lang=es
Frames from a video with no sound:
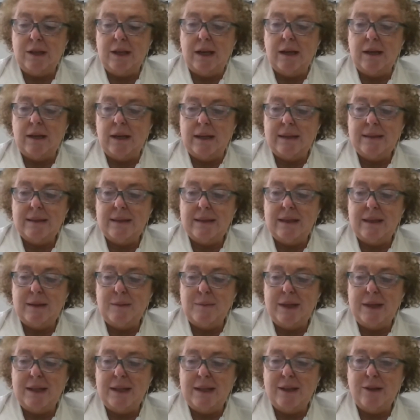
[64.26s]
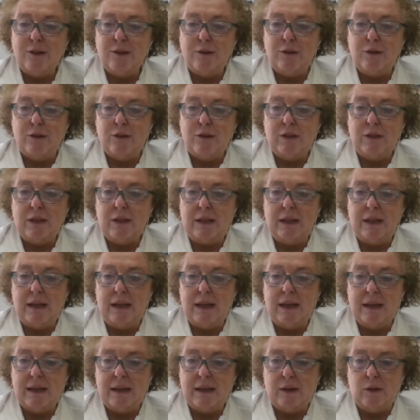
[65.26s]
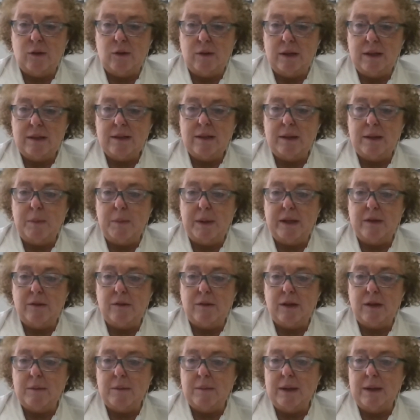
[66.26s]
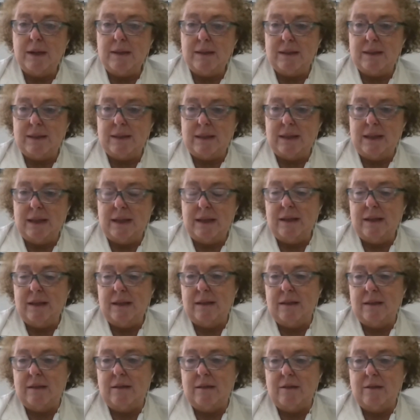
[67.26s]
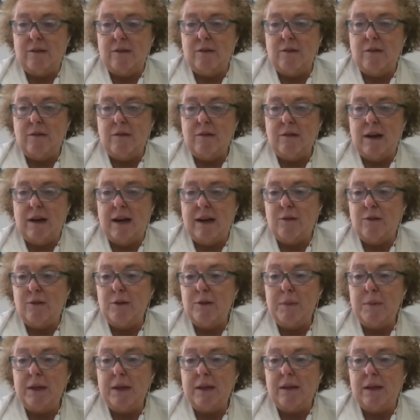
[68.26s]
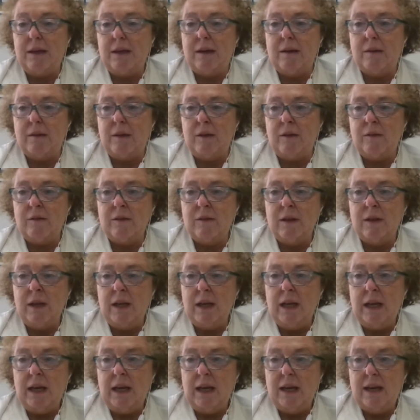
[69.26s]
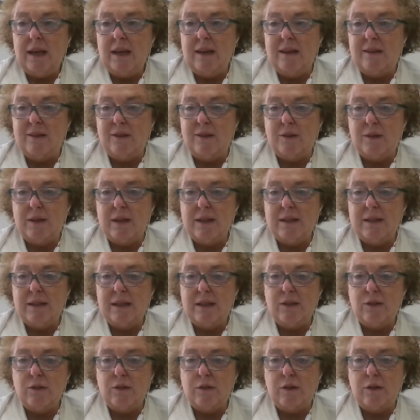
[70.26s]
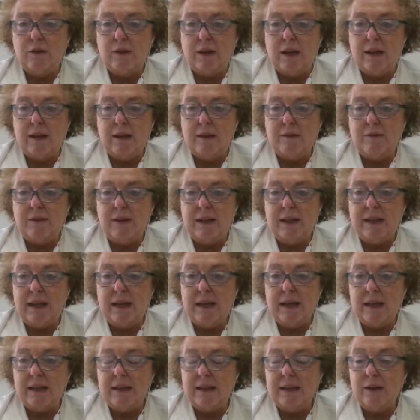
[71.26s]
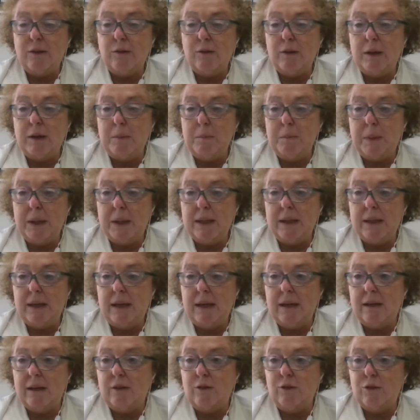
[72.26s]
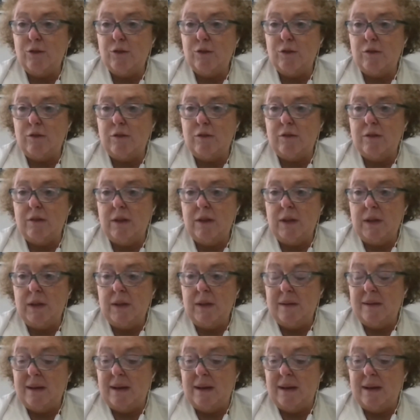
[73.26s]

¿y qué clase de médico yo sería con este panorama si no hago investigación? Y entonces eso es lo que hace falta, gente con empatía que no solo